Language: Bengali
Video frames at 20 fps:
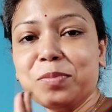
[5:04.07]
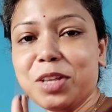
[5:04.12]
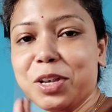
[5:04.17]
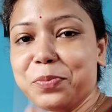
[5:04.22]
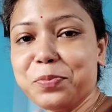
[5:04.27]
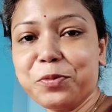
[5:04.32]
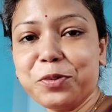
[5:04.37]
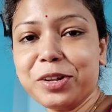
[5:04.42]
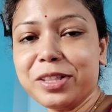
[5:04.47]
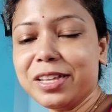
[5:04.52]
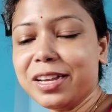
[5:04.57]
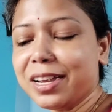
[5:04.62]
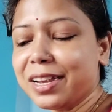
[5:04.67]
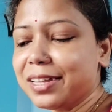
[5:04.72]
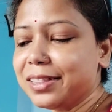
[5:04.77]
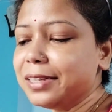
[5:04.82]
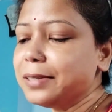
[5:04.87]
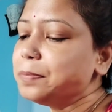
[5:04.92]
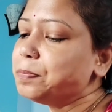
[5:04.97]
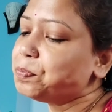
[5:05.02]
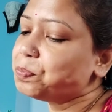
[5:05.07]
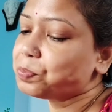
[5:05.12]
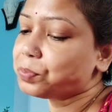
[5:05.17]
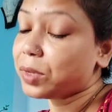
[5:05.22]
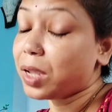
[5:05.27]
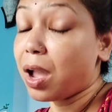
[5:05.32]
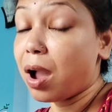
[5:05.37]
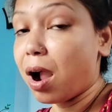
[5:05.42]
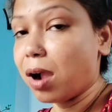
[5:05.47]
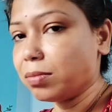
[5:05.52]
দিয়ে মুড়ি দিয়ে খেতে
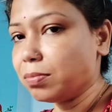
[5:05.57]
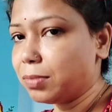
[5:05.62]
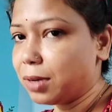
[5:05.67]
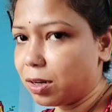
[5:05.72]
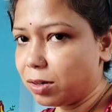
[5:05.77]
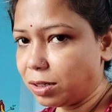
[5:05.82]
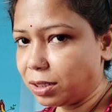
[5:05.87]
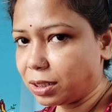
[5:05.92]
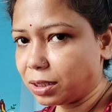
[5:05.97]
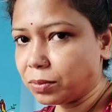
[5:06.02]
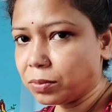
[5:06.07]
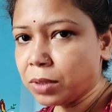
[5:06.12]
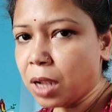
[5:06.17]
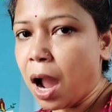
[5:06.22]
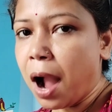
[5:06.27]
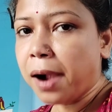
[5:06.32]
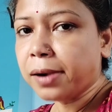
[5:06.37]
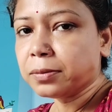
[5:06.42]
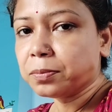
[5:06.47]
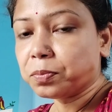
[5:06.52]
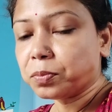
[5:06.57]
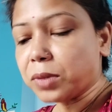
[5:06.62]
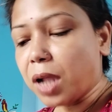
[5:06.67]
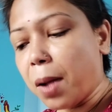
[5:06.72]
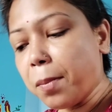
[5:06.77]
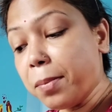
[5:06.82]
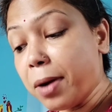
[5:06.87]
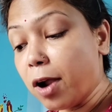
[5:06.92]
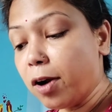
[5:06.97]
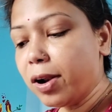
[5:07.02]
ভালো
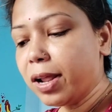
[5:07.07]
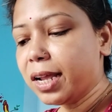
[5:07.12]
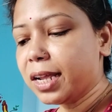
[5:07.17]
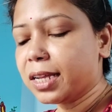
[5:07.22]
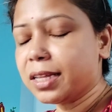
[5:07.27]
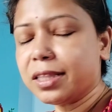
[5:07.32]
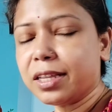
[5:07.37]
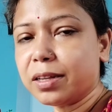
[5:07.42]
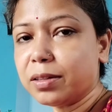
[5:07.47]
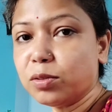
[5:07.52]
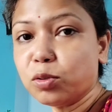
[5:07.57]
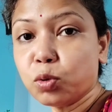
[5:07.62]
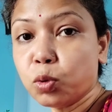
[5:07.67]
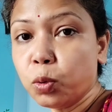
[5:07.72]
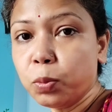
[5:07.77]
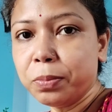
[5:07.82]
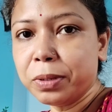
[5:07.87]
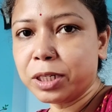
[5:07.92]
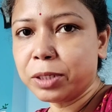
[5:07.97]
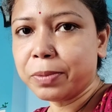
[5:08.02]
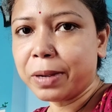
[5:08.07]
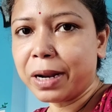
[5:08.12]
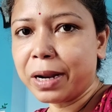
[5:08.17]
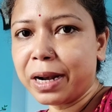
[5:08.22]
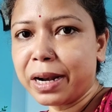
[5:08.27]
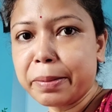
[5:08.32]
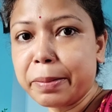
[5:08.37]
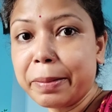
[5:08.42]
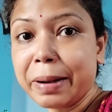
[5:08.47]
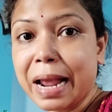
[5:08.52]
আম ভালো লাগে খেতে কিন্তু খুব বেশি ভালো
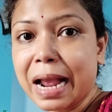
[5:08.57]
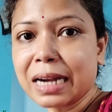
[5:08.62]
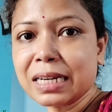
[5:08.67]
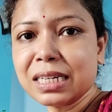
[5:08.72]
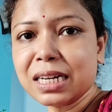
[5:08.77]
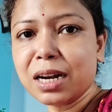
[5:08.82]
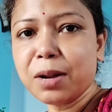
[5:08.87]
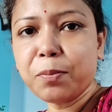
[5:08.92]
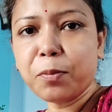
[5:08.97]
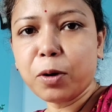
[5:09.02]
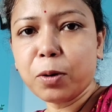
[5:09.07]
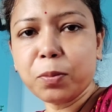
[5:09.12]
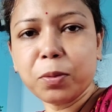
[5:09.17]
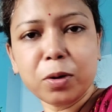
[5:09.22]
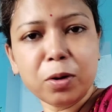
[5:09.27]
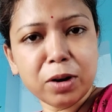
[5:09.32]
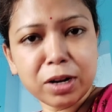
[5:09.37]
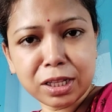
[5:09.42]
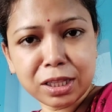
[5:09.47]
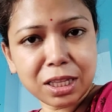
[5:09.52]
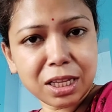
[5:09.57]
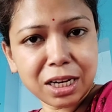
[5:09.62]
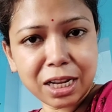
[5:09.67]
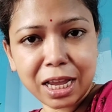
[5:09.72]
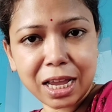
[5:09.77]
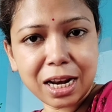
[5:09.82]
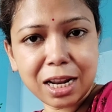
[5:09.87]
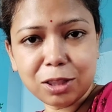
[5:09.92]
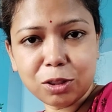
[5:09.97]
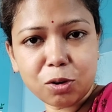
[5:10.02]
লাগে না আবার একটা না পরপর অনেক দিন
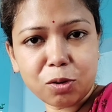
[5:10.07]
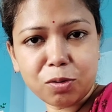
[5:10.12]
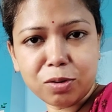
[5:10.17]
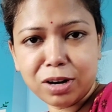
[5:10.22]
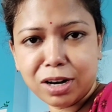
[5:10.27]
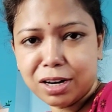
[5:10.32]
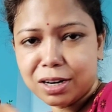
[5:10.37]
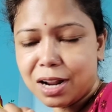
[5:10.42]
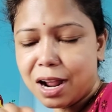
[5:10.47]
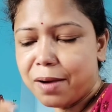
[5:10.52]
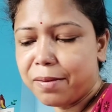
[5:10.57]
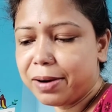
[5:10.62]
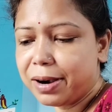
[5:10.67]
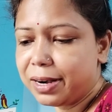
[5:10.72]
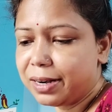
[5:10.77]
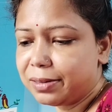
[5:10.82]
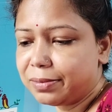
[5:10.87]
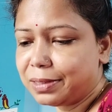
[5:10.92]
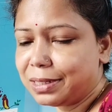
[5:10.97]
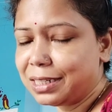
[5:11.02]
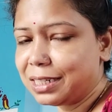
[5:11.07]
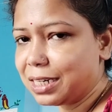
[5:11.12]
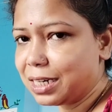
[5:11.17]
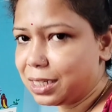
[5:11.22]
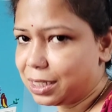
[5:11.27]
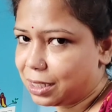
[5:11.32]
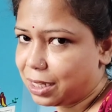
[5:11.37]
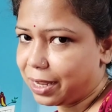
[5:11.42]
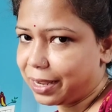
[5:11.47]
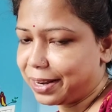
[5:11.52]
খেলে তখন আর খাওয়ার
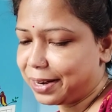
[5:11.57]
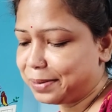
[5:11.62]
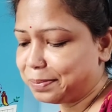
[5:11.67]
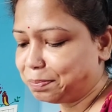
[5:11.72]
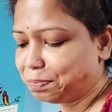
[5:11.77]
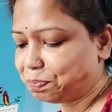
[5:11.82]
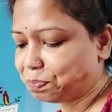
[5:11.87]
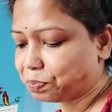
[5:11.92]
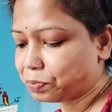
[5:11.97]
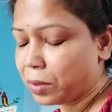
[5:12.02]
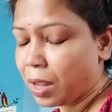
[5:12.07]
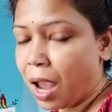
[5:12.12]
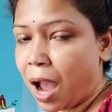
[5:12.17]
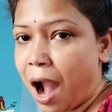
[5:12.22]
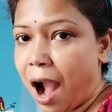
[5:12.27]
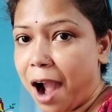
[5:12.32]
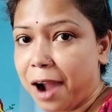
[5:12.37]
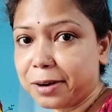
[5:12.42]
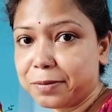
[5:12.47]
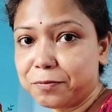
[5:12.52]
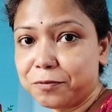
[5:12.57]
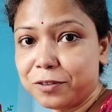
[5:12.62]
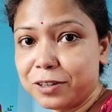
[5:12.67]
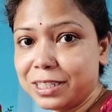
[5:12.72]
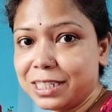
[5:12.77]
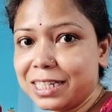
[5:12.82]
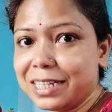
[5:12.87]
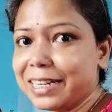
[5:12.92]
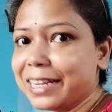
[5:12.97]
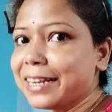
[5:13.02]
ইন্টারেস্ট থাকে না আর
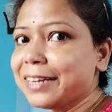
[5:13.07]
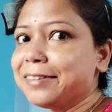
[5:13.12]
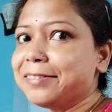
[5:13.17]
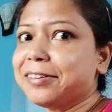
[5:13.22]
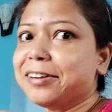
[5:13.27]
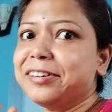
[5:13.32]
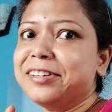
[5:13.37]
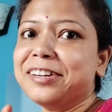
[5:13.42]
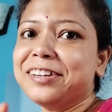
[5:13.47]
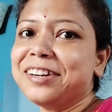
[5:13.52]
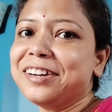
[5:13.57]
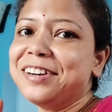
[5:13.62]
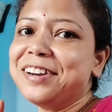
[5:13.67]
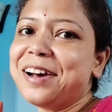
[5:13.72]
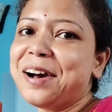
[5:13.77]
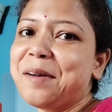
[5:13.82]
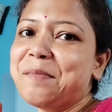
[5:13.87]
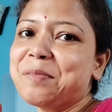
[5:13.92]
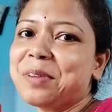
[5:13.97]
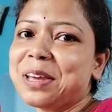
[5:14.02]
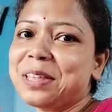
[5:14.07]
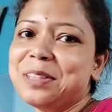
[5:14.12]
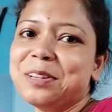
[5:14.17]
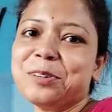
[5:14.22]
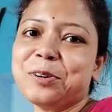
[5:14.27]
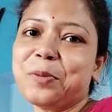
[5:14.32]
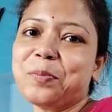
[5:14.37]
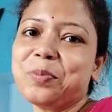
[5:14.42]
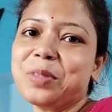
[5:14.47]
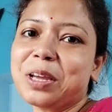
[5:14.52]
ফ্রিজে রেখে ঠান্ডা ঠান্ডা আম খেতে
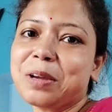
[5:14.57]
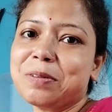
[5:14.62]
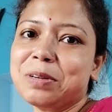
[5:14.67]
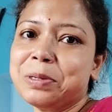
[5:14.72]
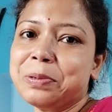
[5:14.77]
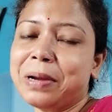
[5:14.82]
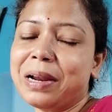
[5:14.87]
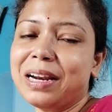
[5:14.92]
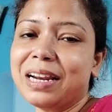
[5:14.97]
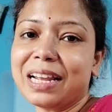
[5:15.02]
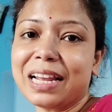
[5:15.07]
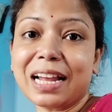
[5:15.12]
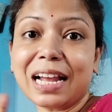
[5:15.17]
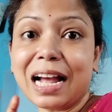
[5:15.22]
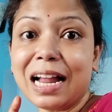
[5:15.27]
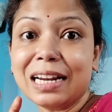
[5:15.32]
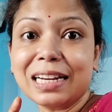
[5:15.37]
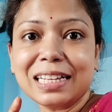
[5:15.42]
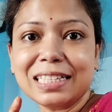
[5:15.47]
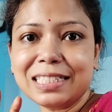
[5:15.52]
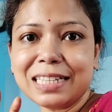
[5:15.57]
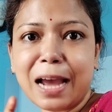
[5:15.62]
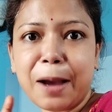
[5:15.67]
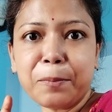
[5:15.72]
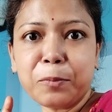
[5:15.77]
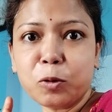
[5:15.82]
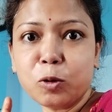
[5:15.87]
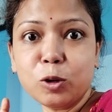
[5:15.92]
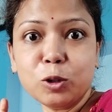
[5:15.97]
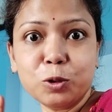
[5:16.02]
সব থেকে বেশি ভালো লাগে কালকে যে
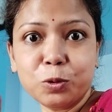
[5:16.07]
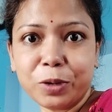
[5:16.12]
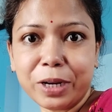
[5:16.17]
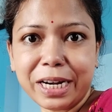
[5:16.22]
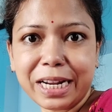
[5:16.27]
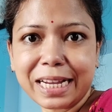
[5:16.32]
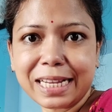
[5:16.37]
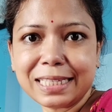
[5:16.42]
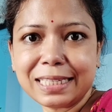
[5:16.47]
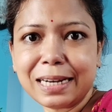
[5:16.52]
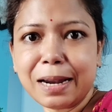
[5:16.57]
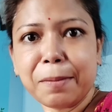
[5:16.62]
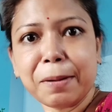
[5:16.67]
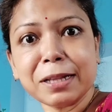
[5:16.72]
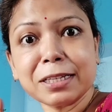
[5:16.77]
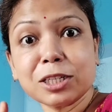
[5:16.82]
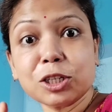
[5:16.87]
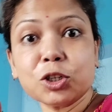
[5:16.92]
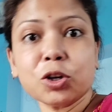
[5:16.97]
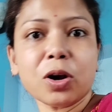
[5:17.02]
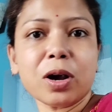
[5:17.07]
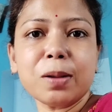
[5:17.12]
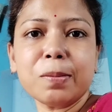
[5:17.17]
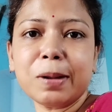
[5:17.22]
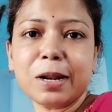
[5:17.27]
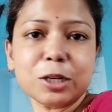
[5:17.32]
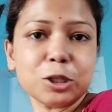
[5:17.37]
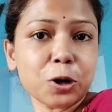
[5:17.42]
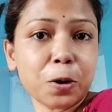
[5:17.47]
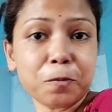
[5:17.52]
আমগুলো ধুয়ে রেখেছিলাম আজকে
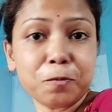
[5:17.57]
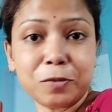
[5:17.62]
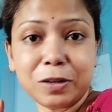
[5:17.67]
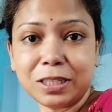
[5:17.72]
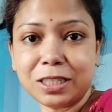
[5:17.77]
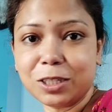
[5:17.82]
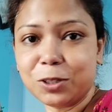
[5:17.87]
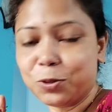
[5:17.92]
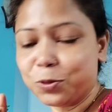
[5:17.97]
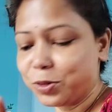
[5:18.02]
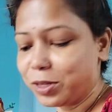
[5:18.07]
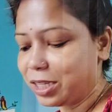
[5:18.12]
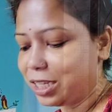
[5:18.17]
সকালবেলা সব ফ্রিজে ঢুকিয়ে